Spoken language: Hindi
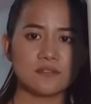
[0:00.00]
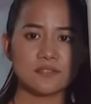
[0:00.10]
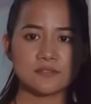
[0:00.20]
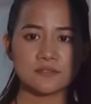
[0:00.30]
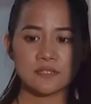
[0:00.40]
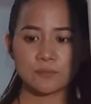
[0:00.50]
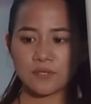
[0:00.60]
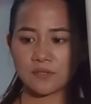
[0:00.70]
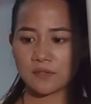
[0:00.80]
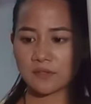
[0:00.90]
ये
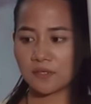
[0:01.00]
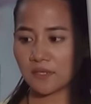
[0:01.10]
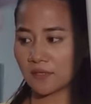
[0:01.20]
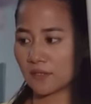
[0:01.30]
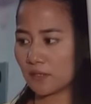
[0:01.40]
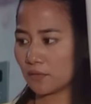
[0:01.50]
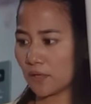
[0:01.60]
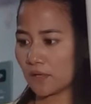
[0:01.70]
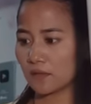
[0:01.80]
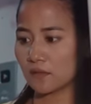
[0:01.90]
सिमी इतनी डरी क्यों
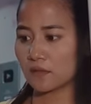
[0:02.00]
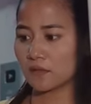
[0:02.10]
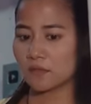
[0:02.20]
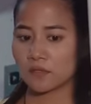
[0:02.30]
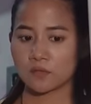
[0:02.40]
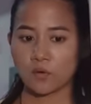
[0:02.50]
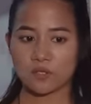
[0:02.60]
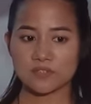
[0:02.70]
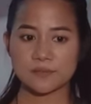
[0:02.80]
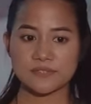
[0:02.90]
है
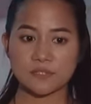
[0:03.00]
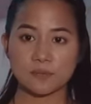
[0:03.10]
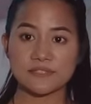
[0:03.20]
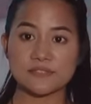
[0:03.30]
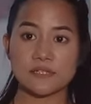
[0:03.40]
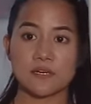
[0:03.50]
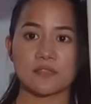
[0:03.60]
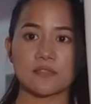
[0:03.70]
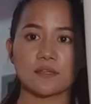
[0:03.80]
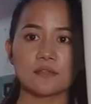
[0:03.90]
कॉलेज में सब इससे
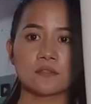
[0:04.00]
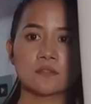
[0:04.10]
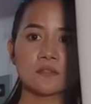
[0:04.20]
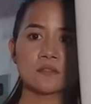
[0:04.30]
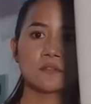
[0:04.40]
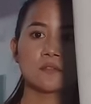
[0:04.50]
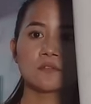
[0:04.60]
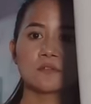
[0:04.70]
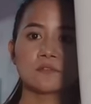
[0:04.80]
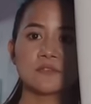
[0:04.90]
डरते
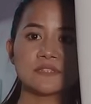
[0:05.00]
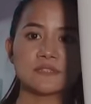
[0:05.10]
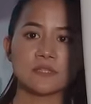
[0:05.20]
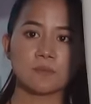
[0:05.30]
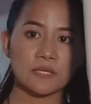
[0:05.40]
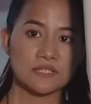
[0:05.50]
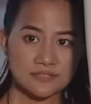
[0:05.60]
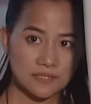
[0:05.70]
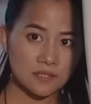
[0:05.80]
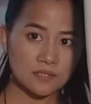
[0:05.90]
हैं फिर सिमी
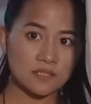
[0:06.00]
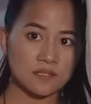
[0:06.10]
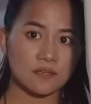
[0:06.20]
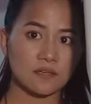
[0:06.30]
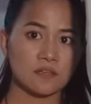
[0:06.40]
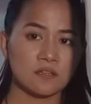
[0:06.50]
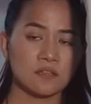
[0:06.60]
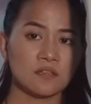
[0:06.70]
किससे डर रही है